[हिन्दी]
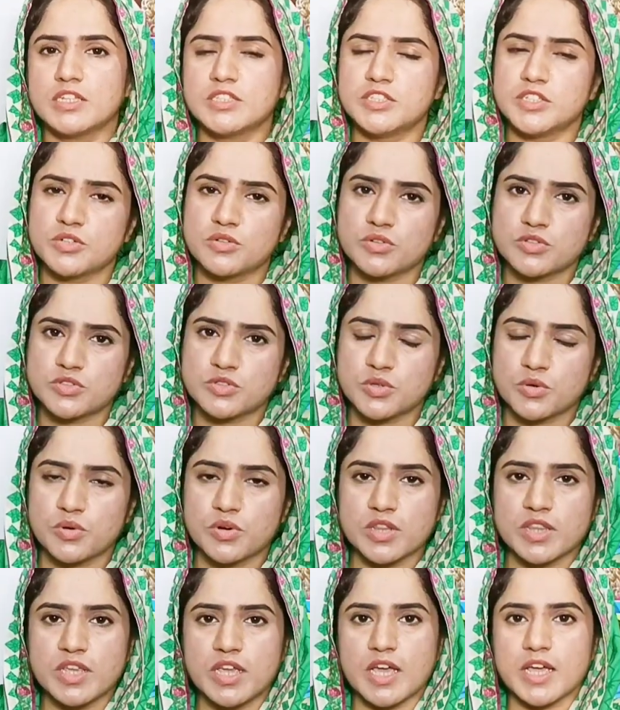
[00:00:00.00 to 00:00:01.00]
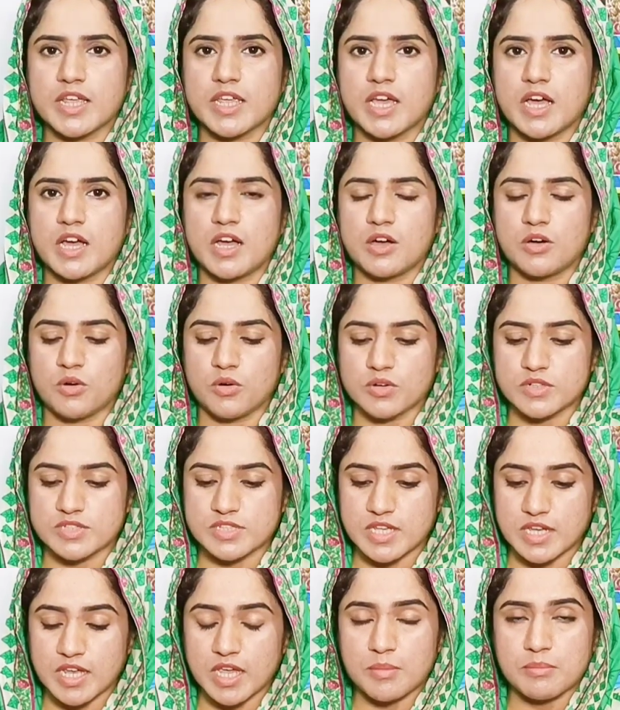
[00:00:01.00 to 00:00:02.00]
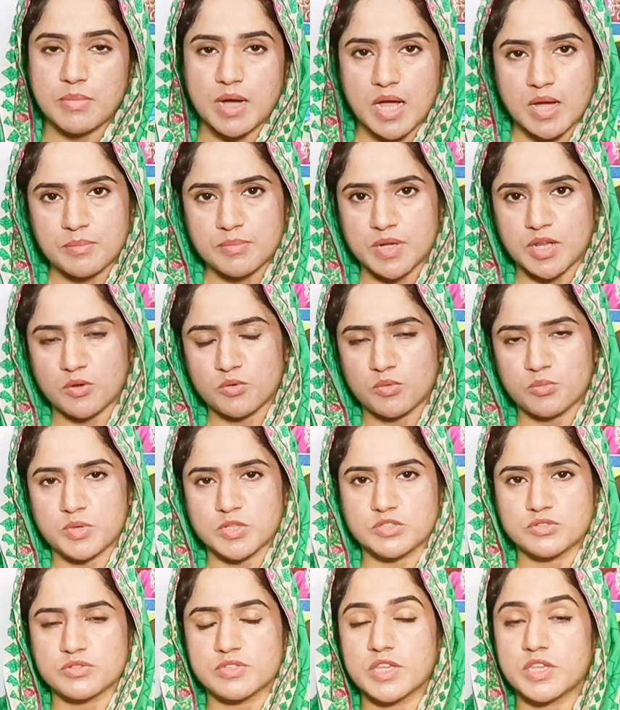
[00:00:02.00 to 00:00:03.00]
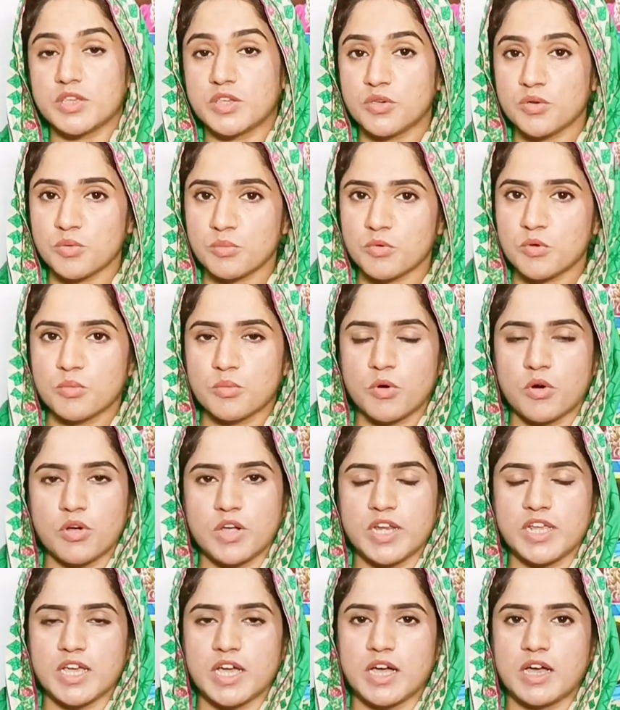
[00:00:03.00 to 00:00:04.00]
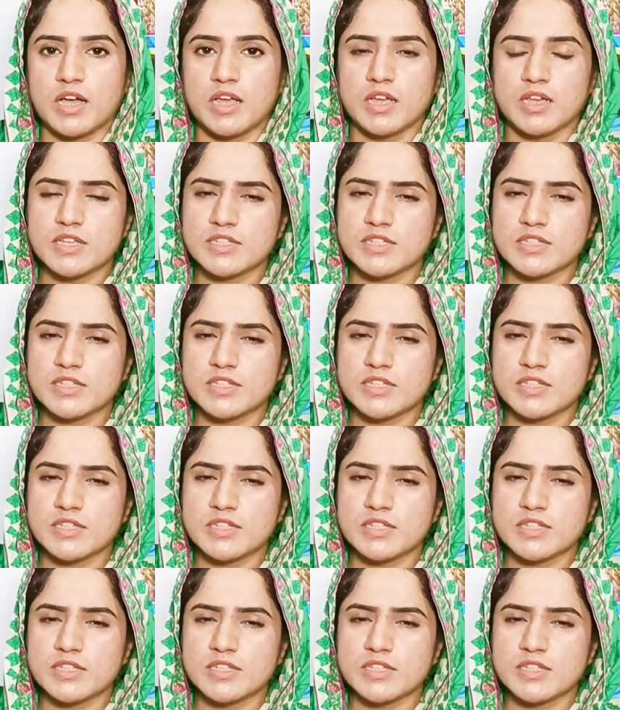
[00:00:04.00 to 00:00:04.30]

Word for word: जिनको छोड़ दिया गया और सगे बाप ने उन बच्चों से क्यों मुंह मोड़ लिया